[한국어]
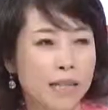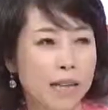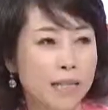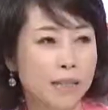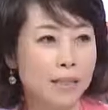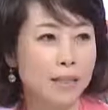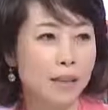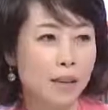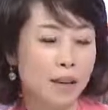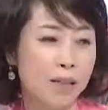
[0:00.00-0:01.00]
사실은
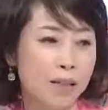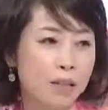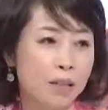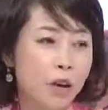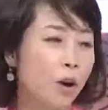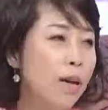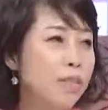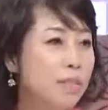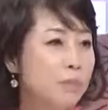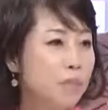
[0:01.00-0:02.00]
그 여러
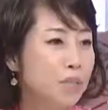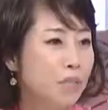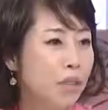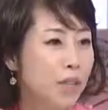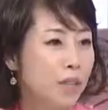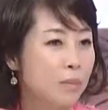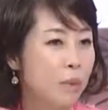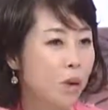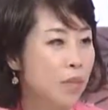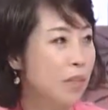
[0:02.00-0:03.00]
가지 심리적인
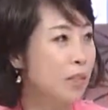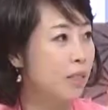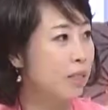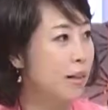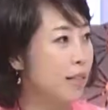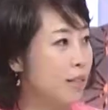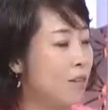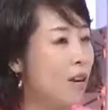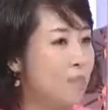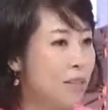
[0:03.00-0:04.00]
변인들이 그 안에
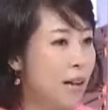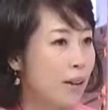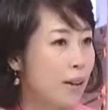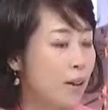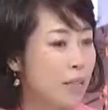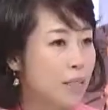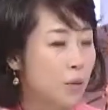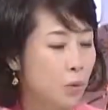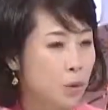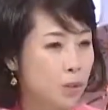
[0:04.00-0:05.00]
들어갑니다. 네. 여러 가지 네.
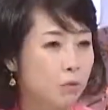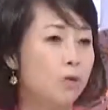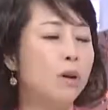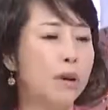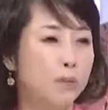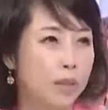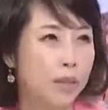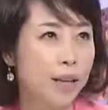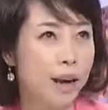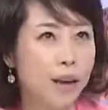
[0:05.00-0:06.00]
요인들이 구성을 하고
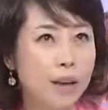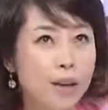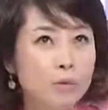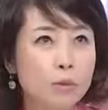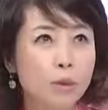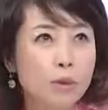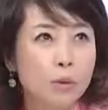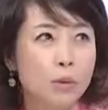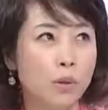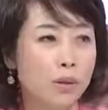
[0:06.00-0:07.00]
있는데 우선
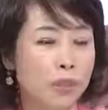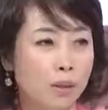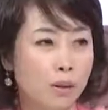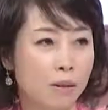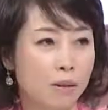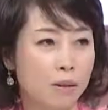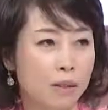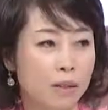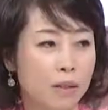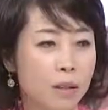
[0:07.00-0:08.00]
도덕성
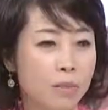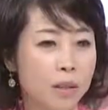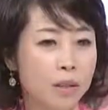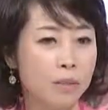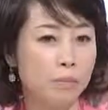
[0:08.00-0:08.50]
그러려면은